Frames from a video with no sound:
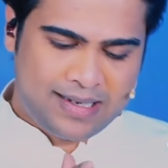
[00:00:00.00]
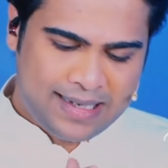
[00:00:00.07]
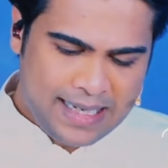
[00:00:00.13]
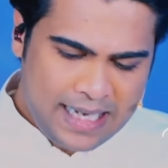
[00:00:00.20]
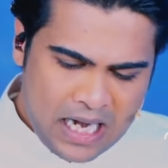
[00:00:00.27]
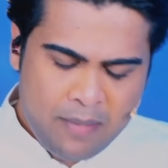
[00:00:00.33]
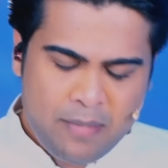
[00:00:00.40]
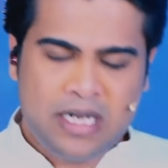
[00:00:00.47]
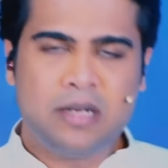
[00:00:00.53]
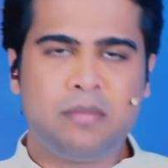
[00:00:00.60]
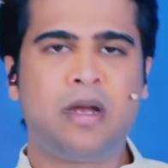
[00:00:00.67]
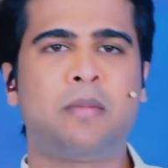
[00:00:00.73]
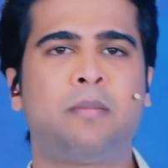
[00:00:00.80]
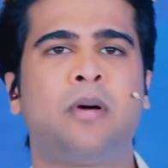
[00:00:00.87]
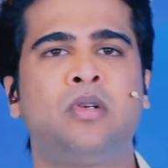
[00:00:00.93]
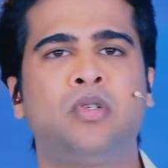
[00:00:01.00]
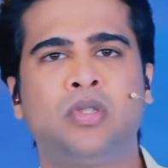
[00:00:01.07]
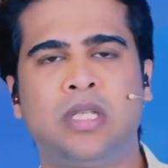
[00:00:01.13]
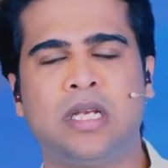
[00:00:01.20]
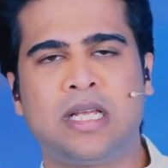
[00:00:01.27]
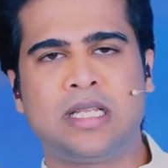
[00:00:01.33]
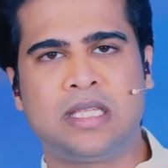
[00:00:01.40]
క్రియలను బట్టి మనం
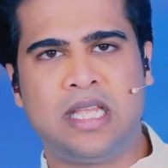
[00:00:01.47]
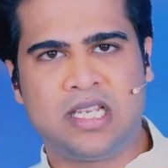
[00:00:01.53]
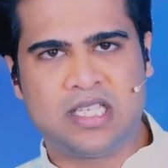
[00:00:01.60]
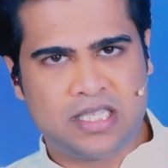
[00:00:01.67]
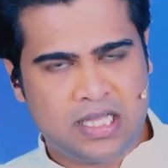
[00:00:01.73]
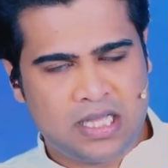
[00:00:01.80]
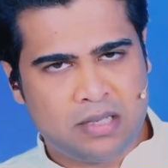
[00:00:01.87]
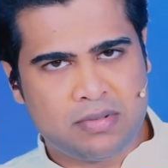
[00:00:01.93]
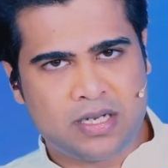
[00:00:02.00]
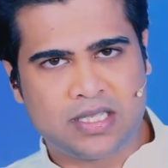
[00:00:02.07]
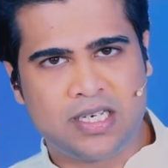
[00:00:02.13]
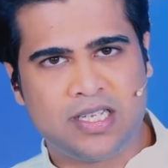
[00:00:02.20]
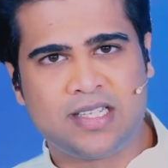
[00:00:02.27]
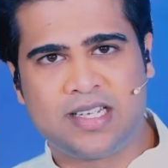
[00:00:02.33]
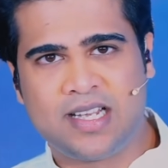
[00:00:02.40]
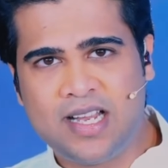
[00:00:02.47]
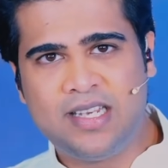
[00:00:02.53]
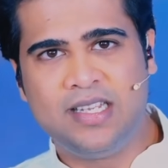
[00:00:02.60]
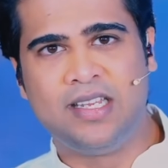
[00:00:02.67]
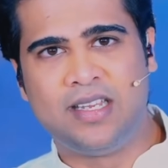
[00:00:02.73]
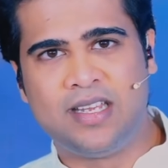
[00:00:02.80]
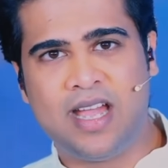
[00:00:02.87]
పరిశుద్ధులుగా తీర్చిదిద్దబడతలేదు
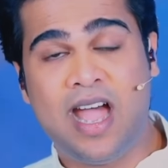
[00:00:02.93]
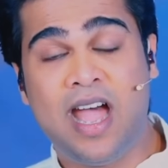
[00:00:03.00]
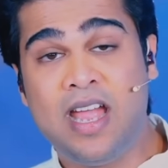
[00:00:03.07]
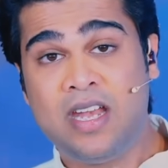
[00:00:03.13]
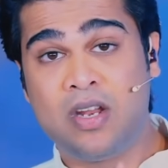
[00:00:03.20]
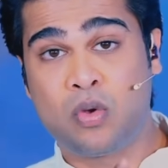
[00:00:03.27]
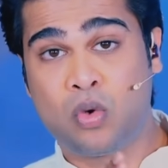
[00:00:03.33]
కానీ ఆయన